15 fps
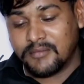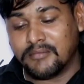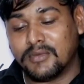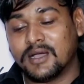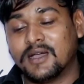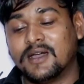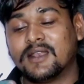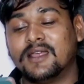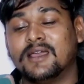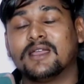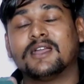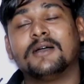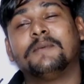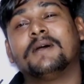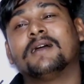मखार खफा
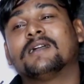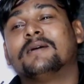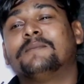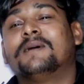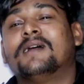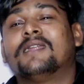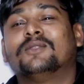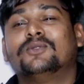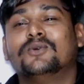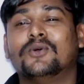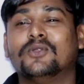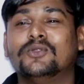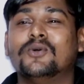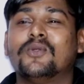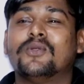खपा खपार
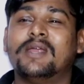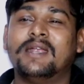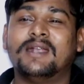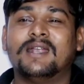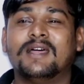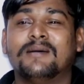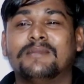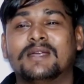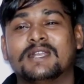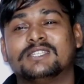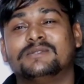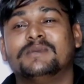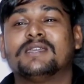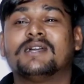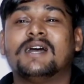दूर दूर रहने वाला मानस
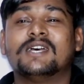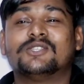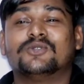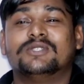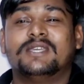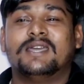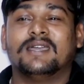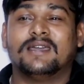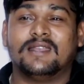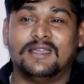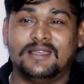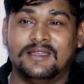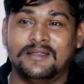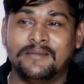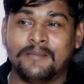भी खास हो जाया करे
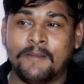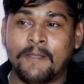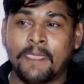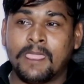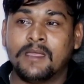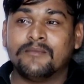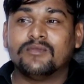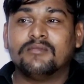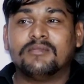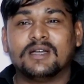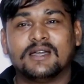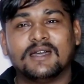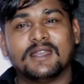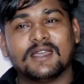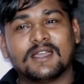
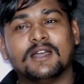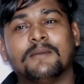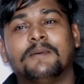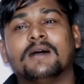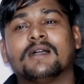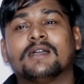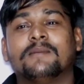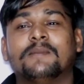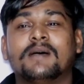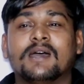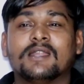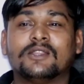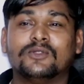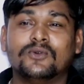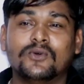मखा खफा खपा
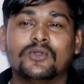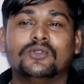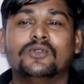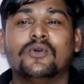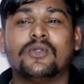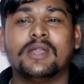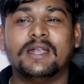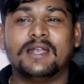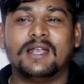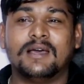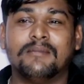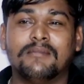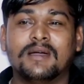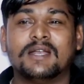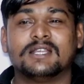खपार दूर दूर रहने वाला
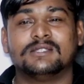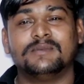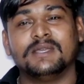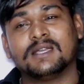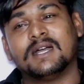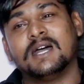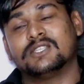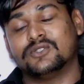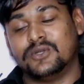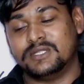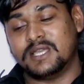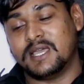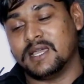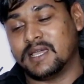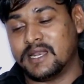मानस भी खास हो
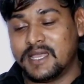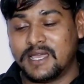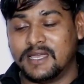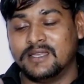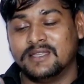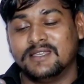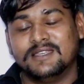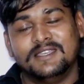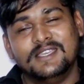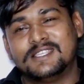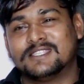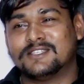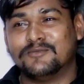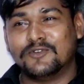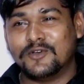जाया करे
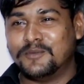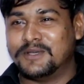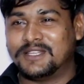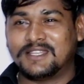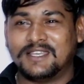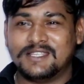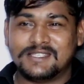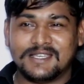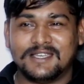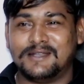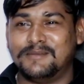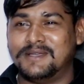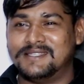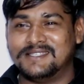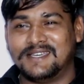इस मोहब्बत के चक्कर
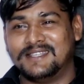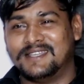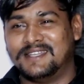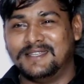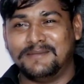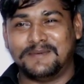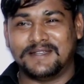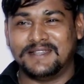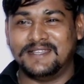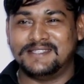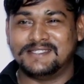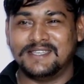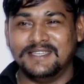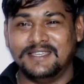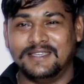में ज़्यादा नहीं पड़ना
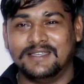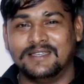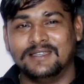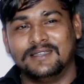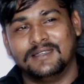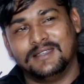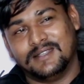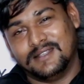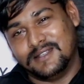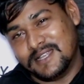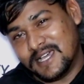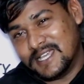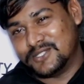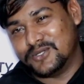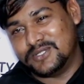चाहिए
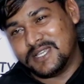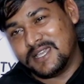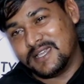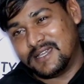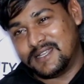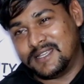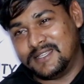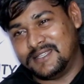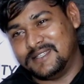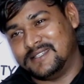नाश हो जाया करे